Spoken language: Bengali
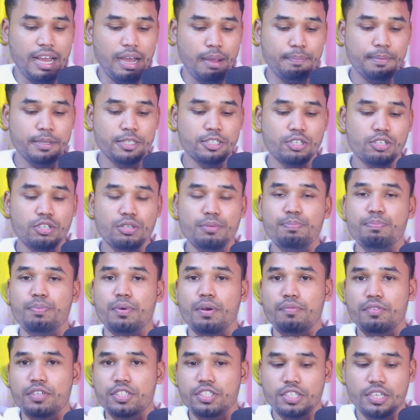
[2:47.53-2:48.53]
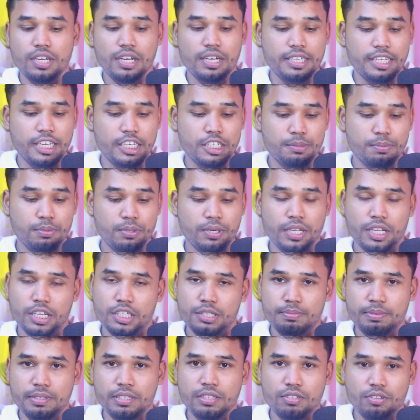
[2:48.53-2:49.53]
আপনি যখন প্রফেশনাল ড্যাশবোর্ডে
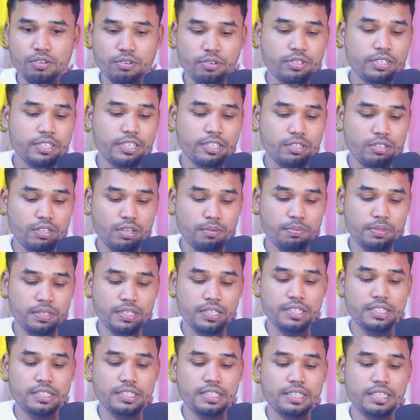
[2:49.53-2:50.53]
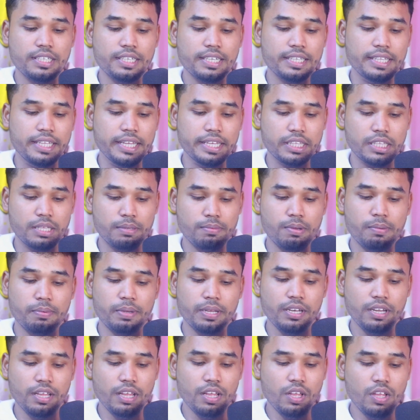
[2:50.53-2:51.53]
আসবেন তখন কিন্তু আপনি নিচের দিকে দেখতে
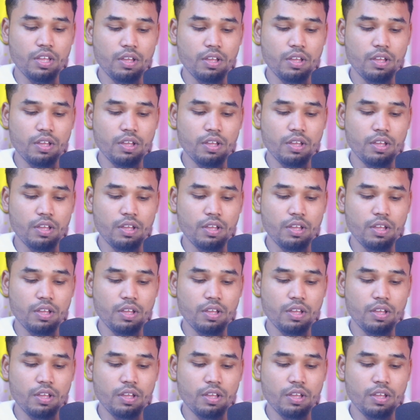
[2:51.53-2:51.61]
পাবেন